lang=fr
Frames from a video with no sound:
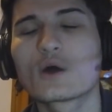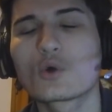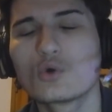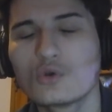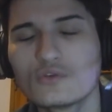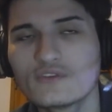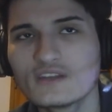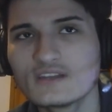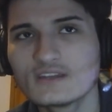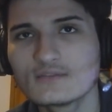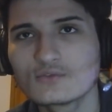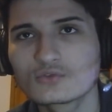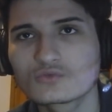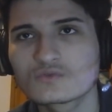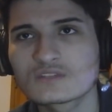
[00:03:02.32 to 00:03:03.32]
a relevé le
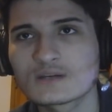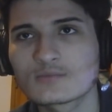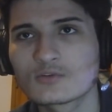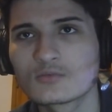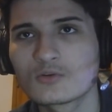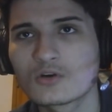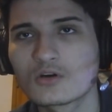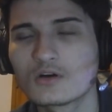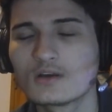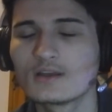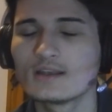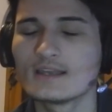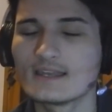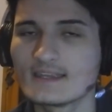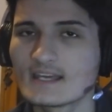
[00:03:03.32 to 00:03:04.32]
niveau tout simplement.
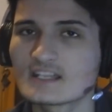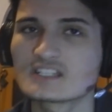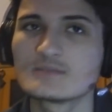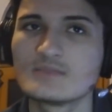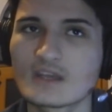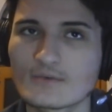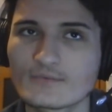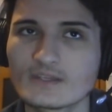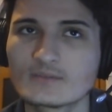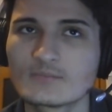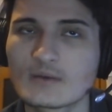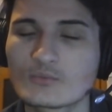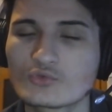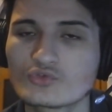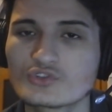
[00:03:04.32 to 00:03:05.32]
Les gars, j'ai bien fait de
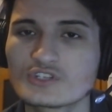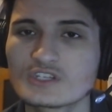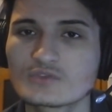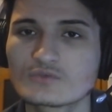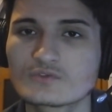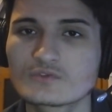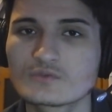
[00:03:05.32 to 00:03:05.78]
pas me coucher tout de